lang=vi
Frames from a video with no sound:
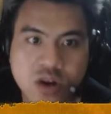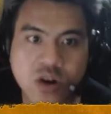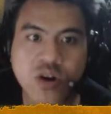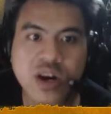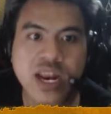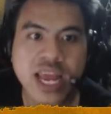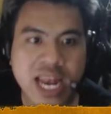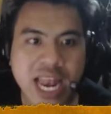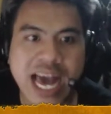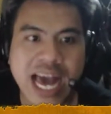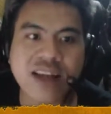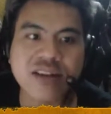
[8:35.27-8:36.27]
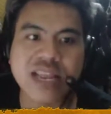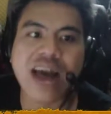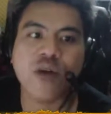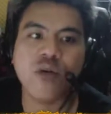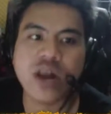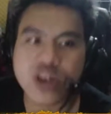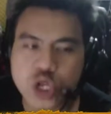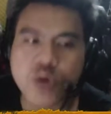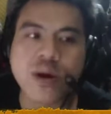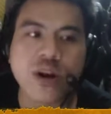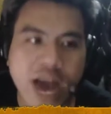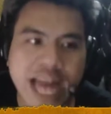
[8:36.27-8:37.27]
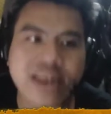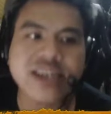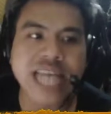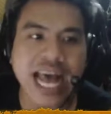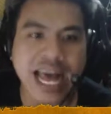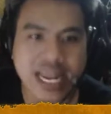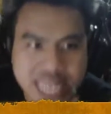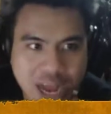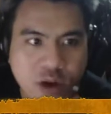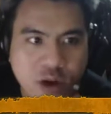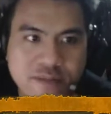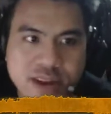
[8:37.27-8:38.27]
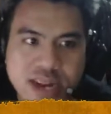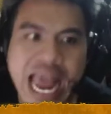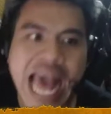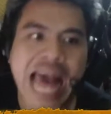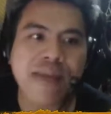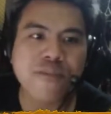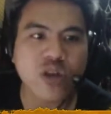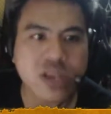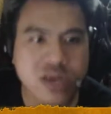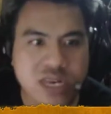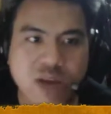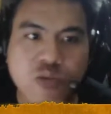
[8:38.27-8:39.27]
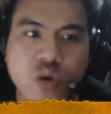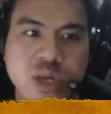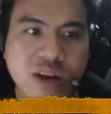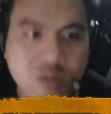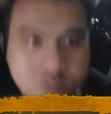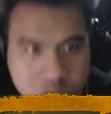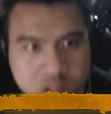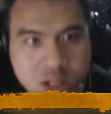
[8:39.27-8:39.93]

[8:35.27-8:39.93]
nó nên là thảo luận nói chung là nó khá đơn giản thảo luận về đa mọi thứ ở trong cuộc sống